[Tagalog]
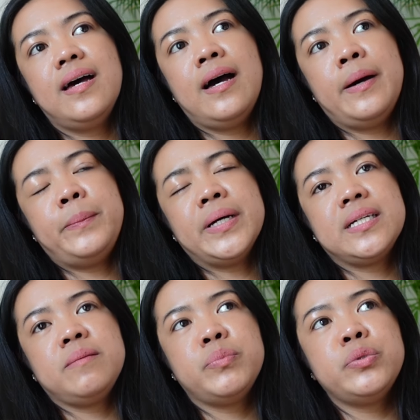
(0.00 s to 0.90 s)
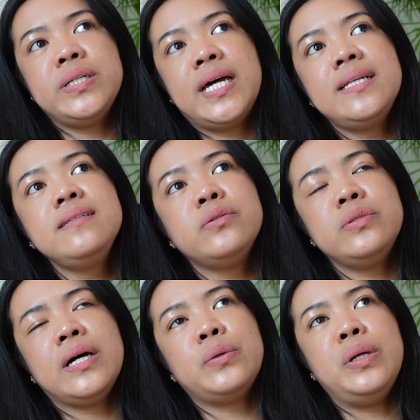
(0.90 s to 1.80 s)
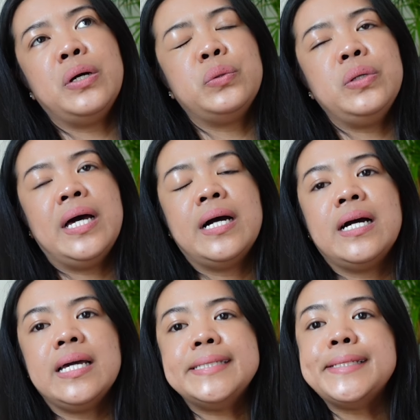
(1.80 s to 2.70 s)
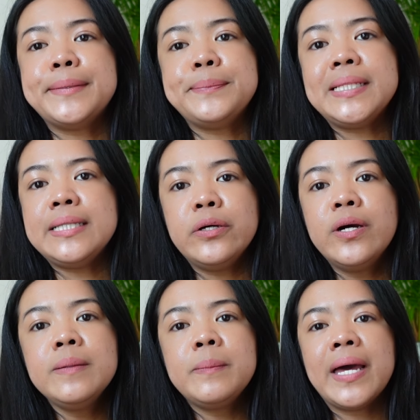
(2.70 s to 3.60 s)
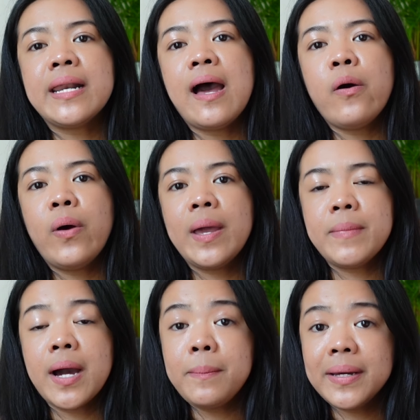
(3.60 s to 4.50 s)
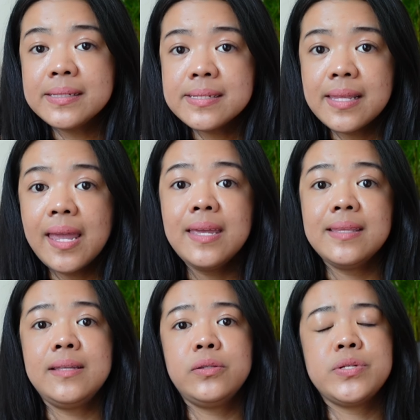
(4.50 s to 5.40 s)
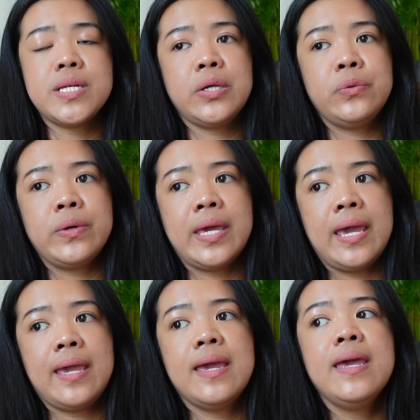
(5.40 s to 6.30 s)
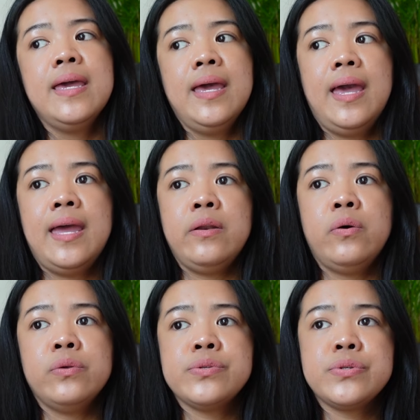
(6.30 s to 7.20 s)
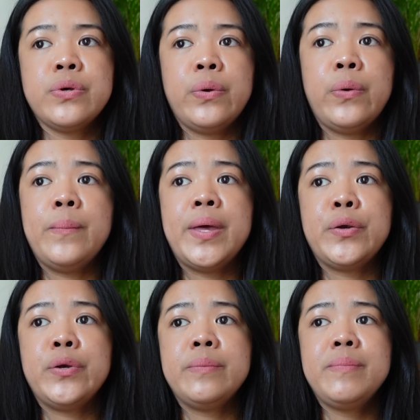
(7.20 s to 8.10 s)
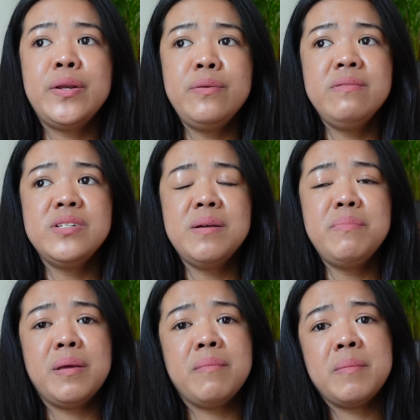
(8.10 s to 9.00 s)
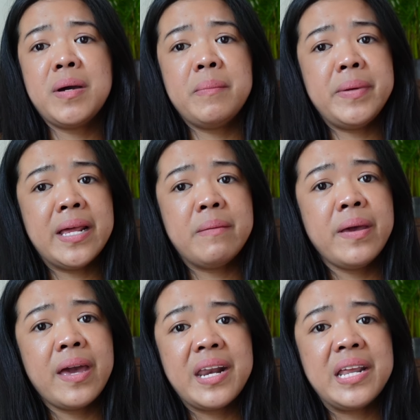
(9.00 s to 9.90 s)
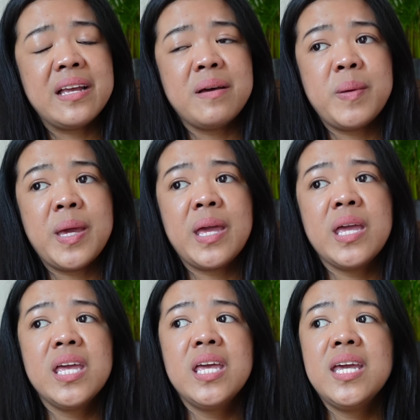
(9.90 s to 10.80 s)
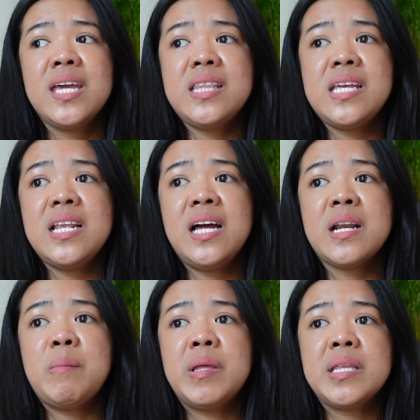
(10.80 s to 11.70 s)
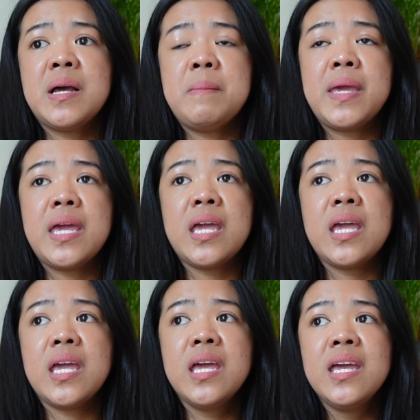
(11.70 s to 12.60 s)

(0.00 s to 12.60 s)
uh, pag-ipunan, kung nakulang-kulang isang milyon para ako ay makapag-stay dito sa UK. And also, meron, meron syempre, may mga binabayaran kami. Hindi lang naman kami,